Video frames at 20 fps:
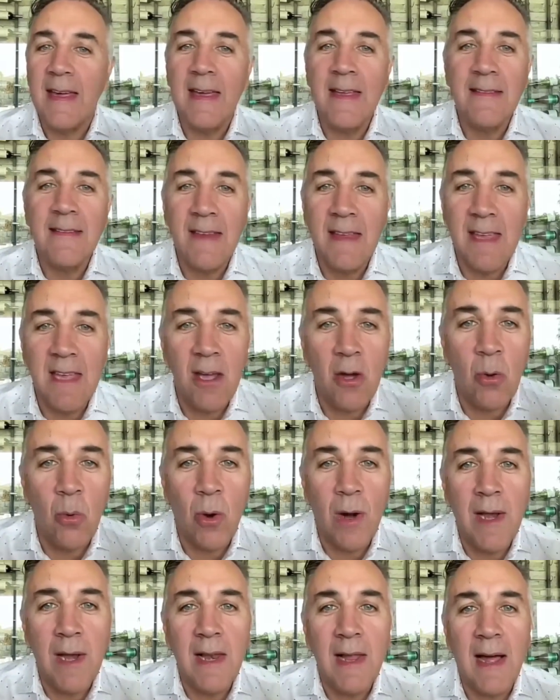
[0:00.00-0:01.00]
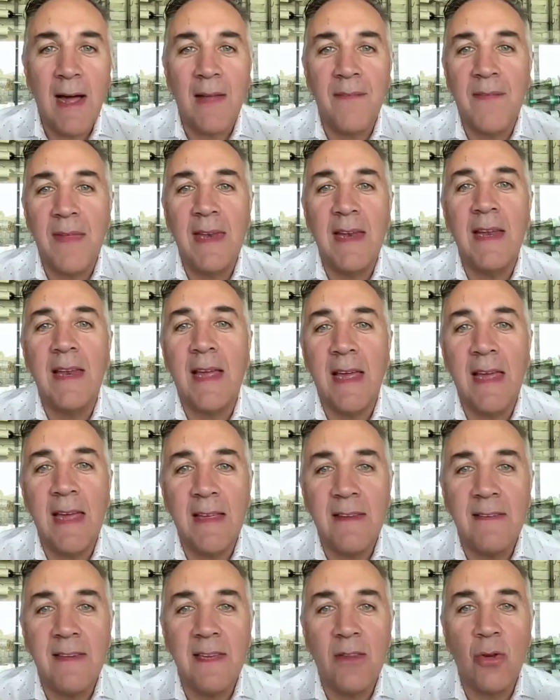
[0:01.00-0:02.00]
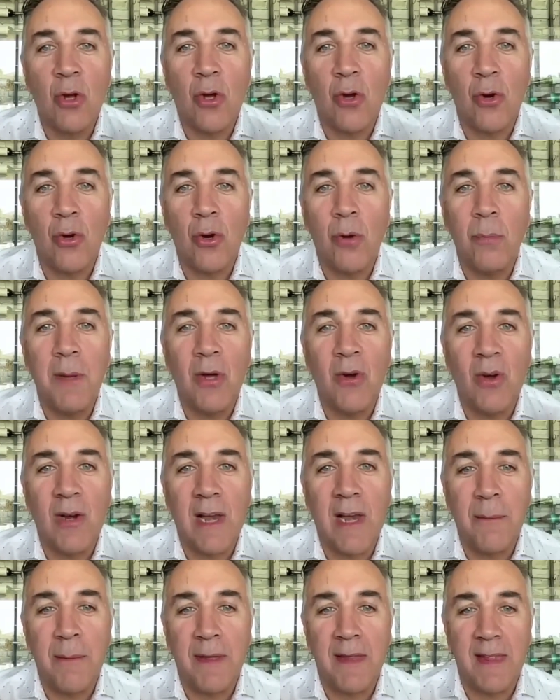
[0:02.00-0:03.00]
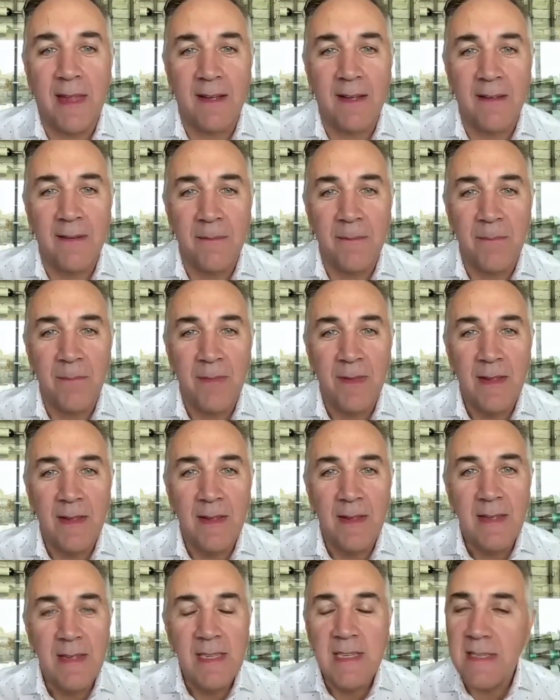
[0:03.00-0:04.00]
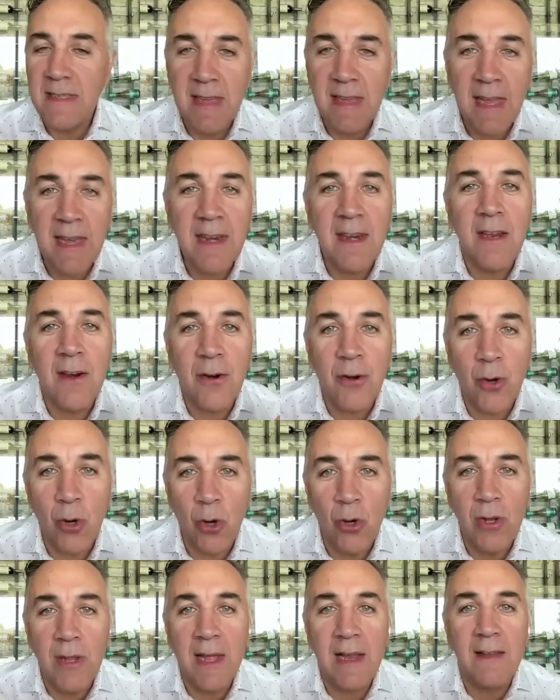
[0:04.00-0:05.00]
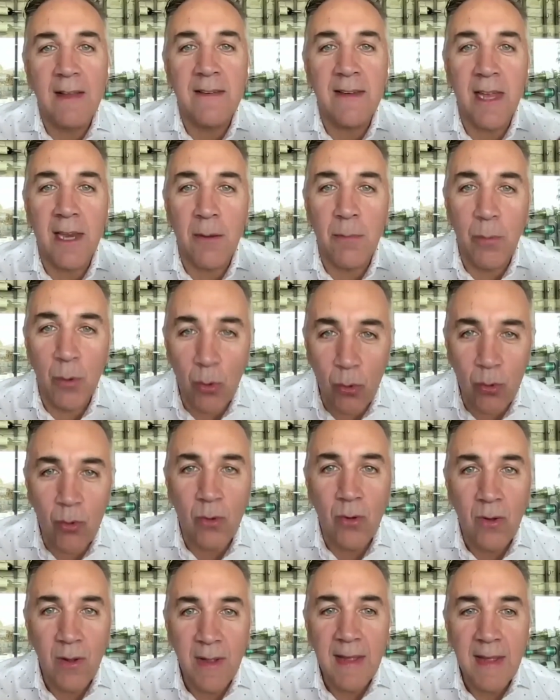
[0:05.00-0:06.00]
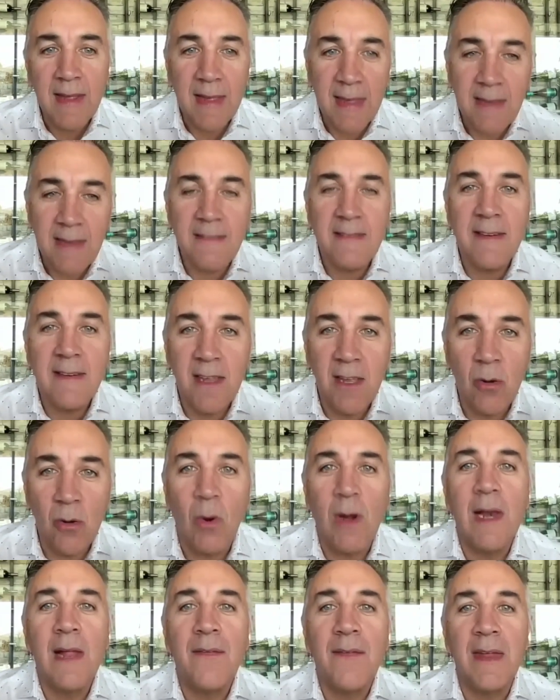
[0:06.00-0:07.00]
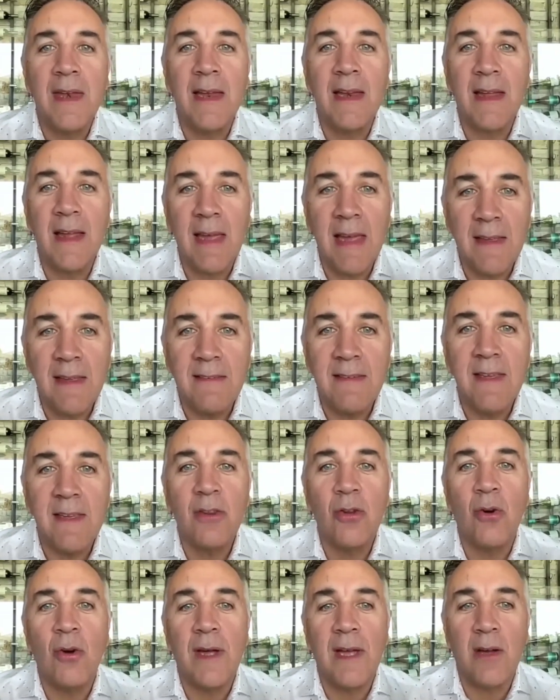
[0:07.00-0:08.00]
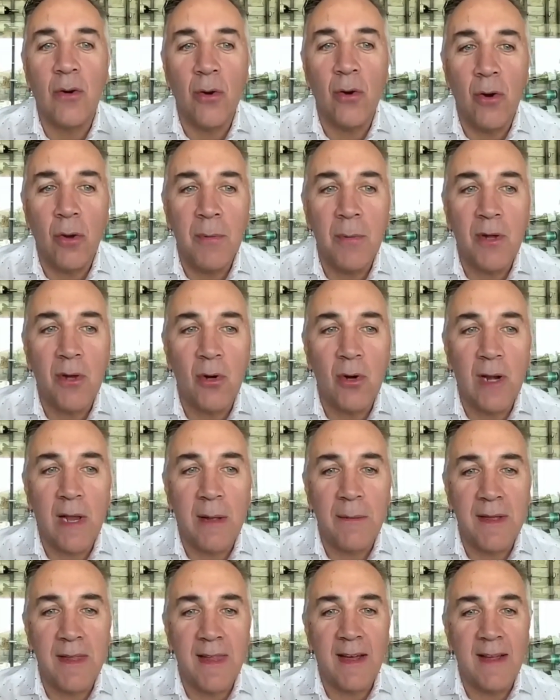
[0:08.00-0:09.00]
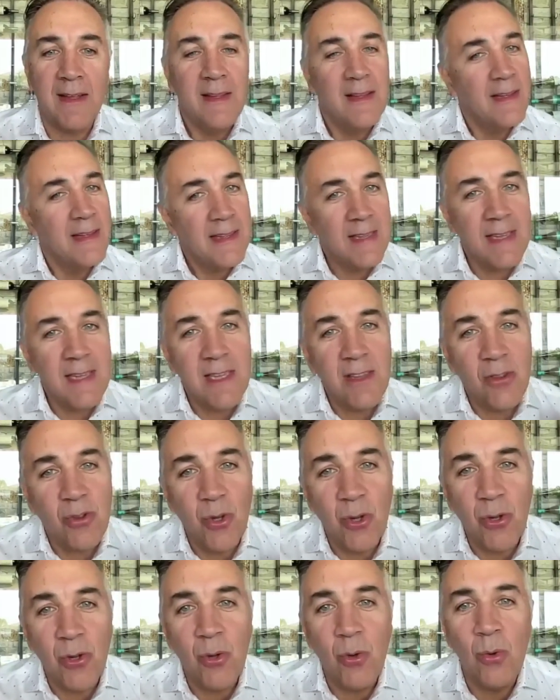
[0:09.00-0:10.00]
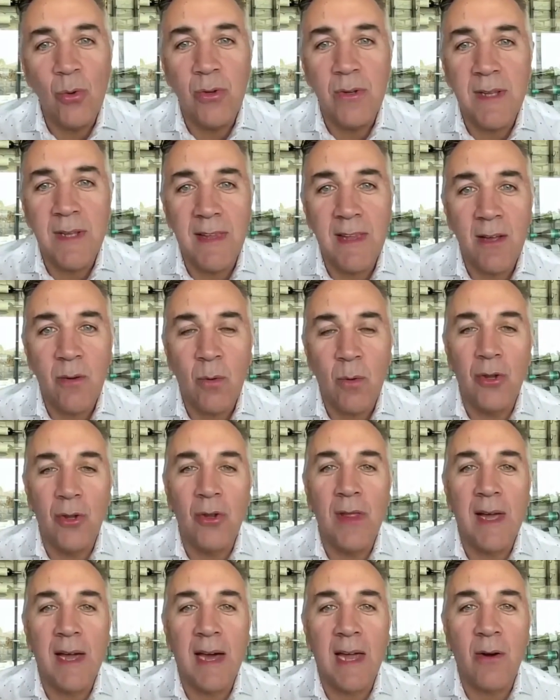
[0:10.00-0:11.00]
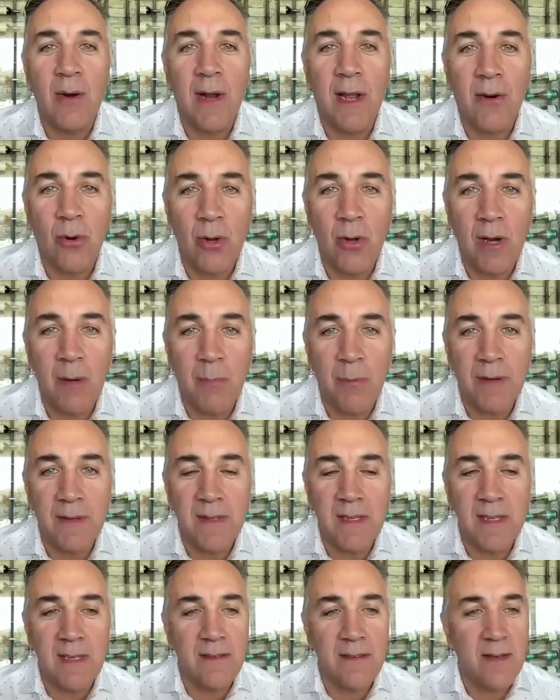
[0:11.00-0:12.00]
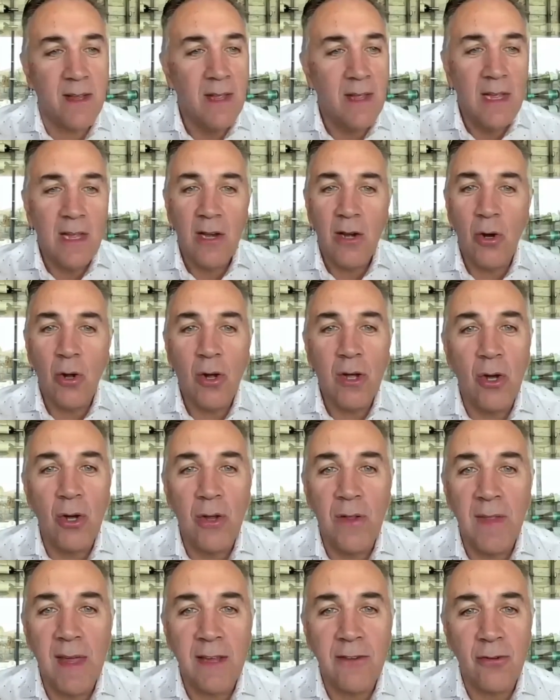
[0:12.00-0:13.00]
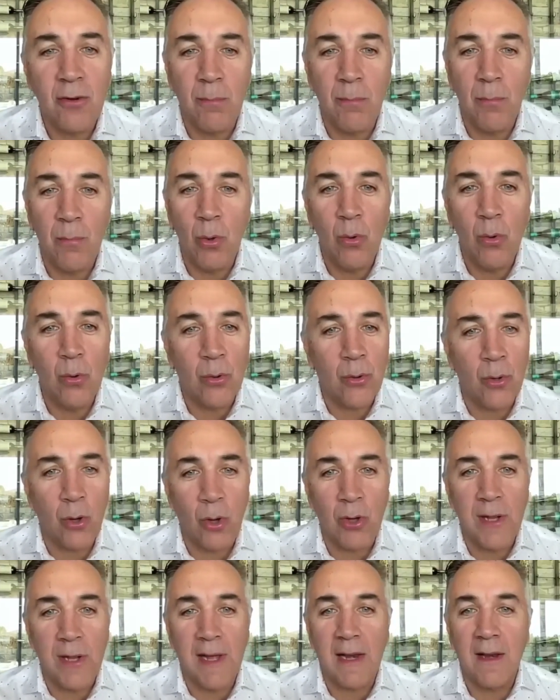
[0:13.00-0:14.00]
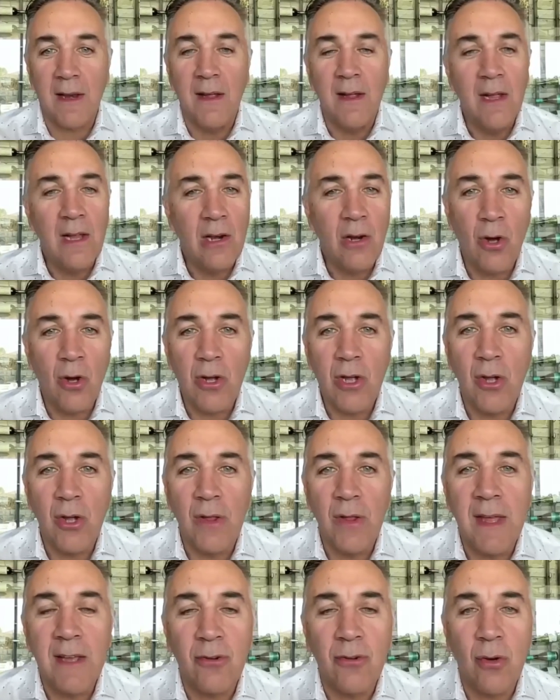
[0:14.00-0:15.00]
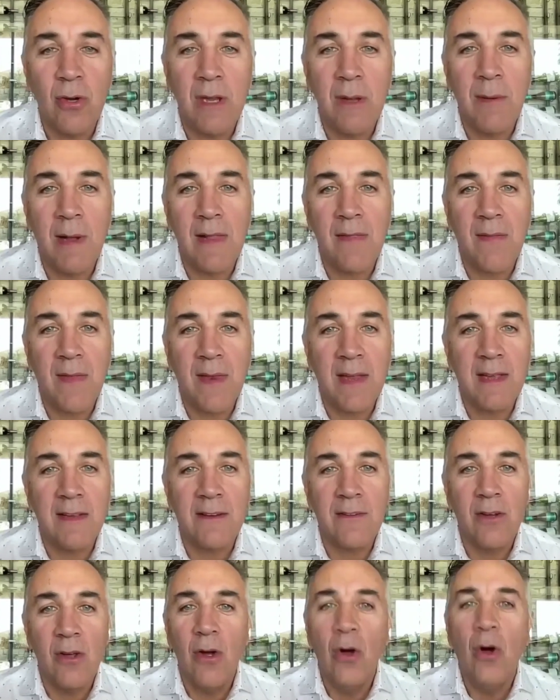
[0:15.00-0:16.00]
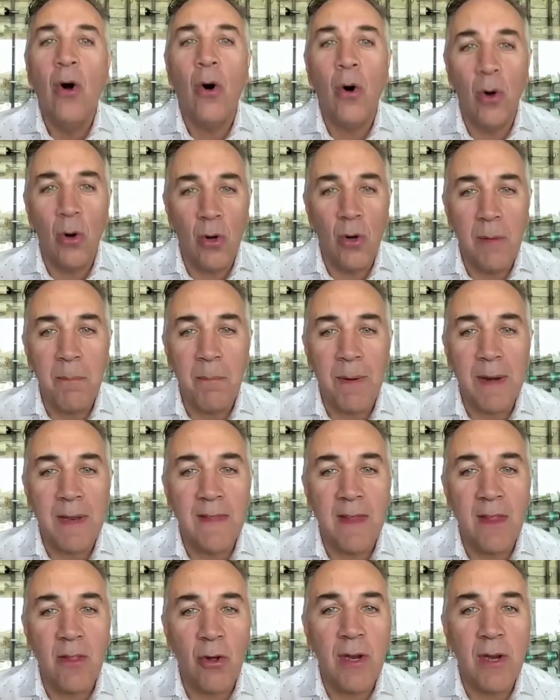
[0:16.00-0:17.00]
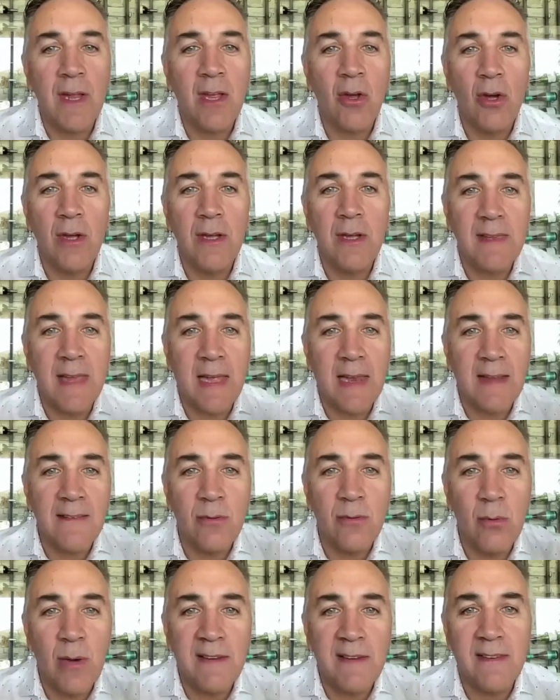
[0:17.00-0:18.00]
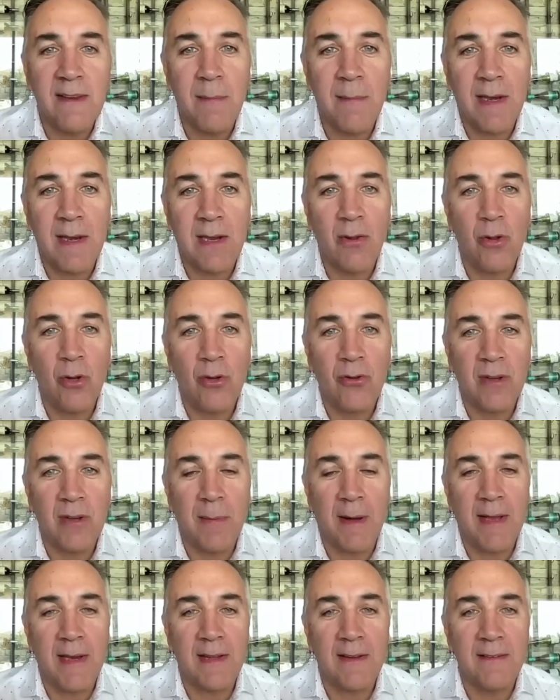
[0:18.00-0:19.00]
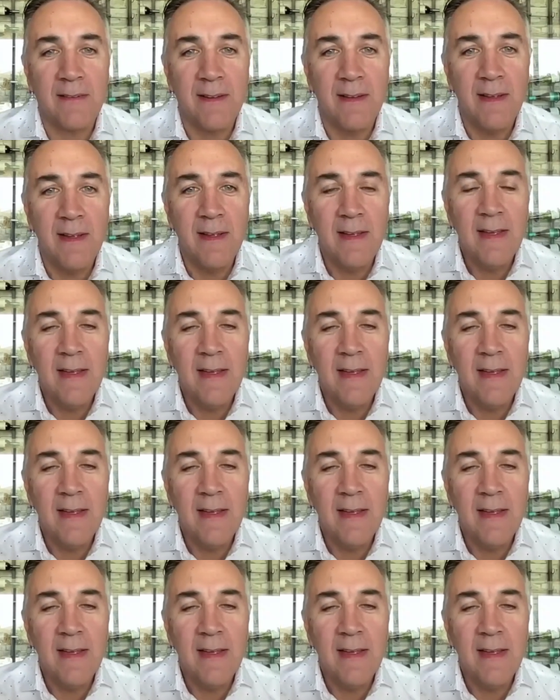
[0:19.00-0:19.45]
es igual a tener éxito económico en la vida. Ser royal, ser blue, es igual a tener éxito económico en la vida. Y todos ustedes cuando llegaron a Royal Prestige, los que hoy día son Blue Royal, los que hoy día son nivel 3 o los emprendedores que hoy están hace una semana o dos semanas,